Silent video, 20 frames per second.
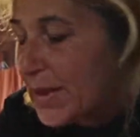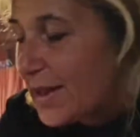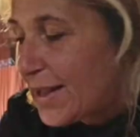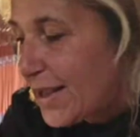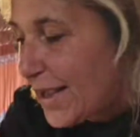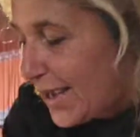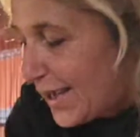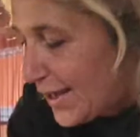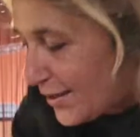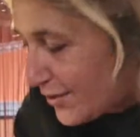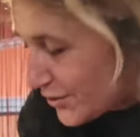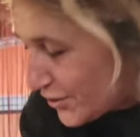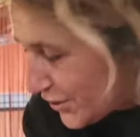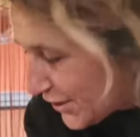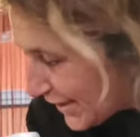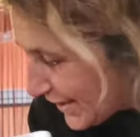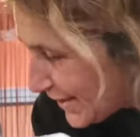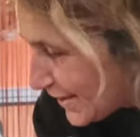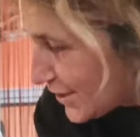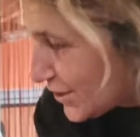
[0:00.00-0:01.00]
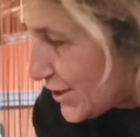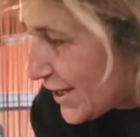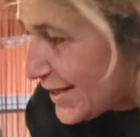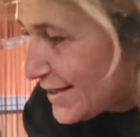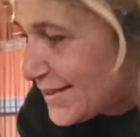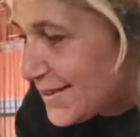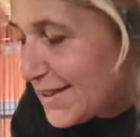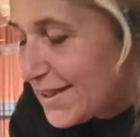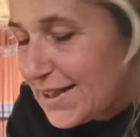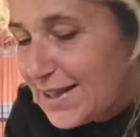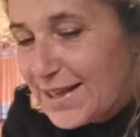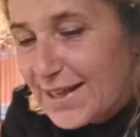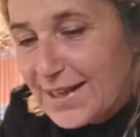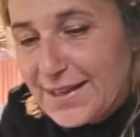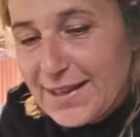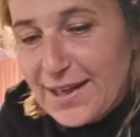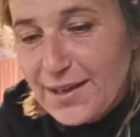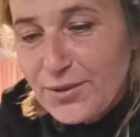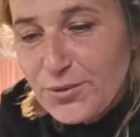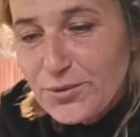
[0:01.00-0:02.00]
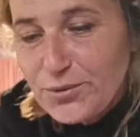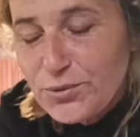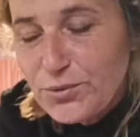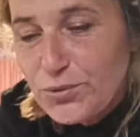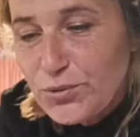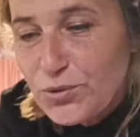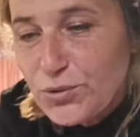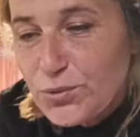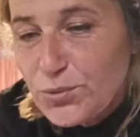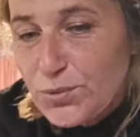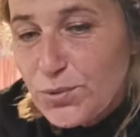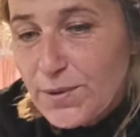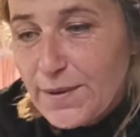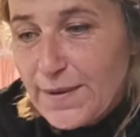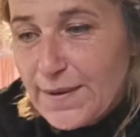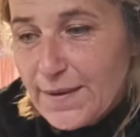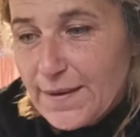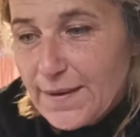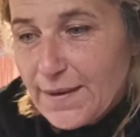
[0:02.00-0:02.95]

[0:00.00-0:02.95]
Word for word: Alors j'ai déjà tiré la carte du jour,